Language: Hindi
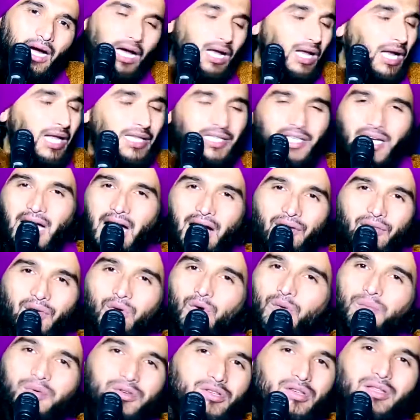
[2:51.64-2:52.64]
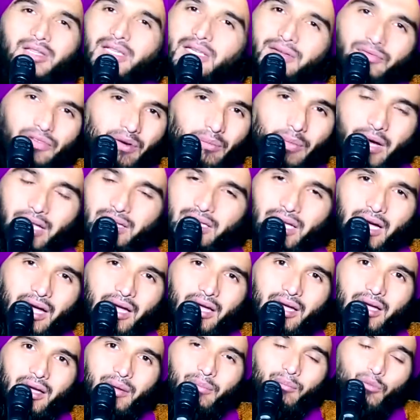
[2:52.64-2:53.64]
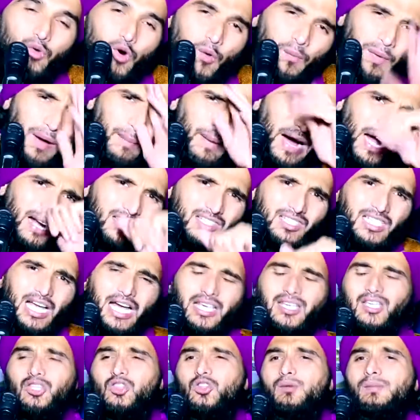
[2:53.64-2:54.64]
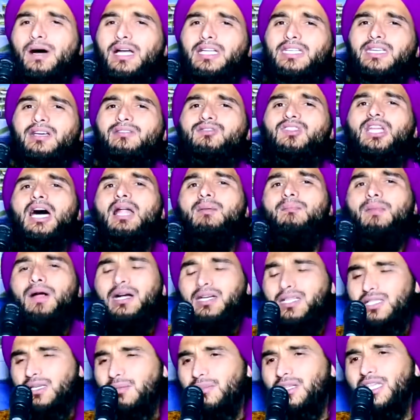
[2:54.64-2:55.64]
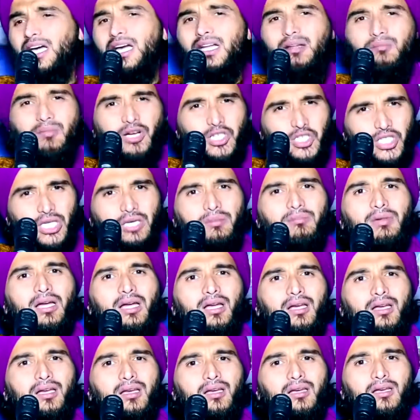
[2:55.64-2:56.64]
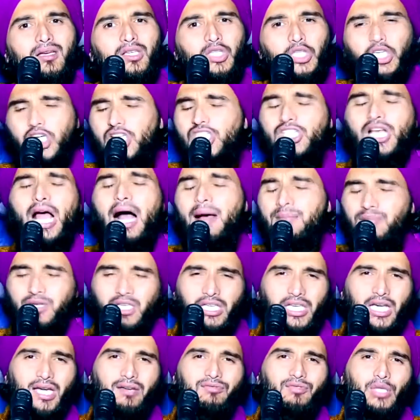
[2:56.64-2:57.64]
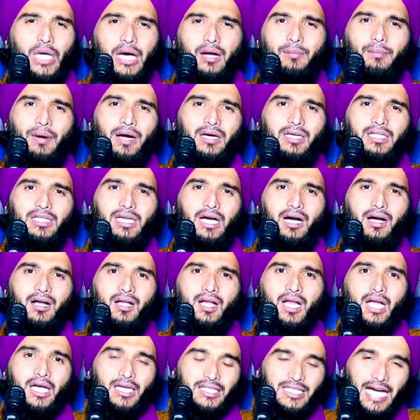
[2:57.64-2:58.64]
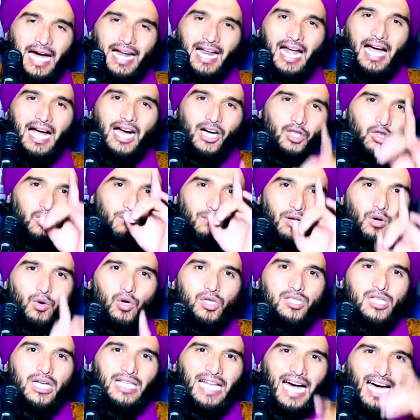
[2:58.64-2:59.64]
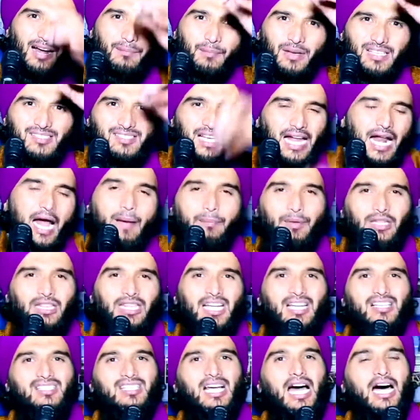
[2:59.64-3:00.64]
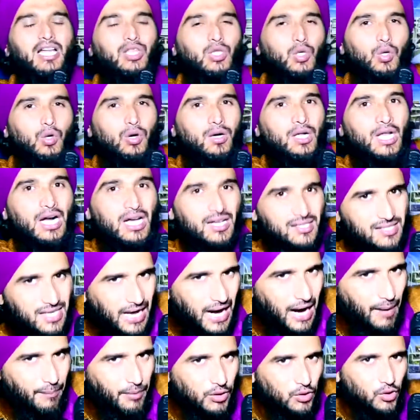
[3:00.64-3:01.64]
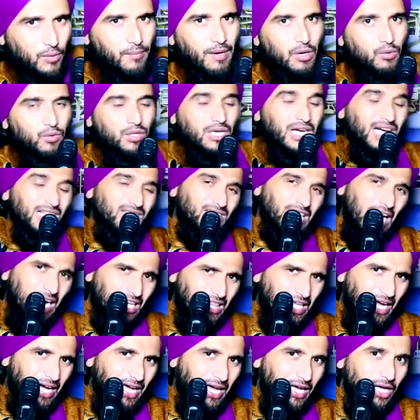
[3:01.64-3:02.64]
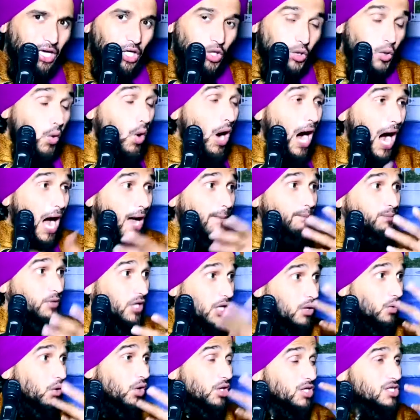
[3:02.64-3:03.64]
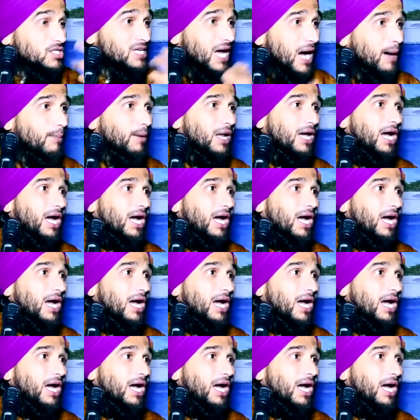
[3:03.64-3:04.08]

अल्लाह दिखावे को पसंद नहीं फरमाता है मुंह पर मार दी जाएंगी तुम्हारी ये इफ्तार पार्टियां मैदान मैशम में किस काम की हैं इफ्तार पार्टियां यार अगर तुम्हें रोज़ेदार पर ज़रा भी तरस खाते हो ज़रा भी तुम्हें उनका दर्द है तो आप देखो हिसाब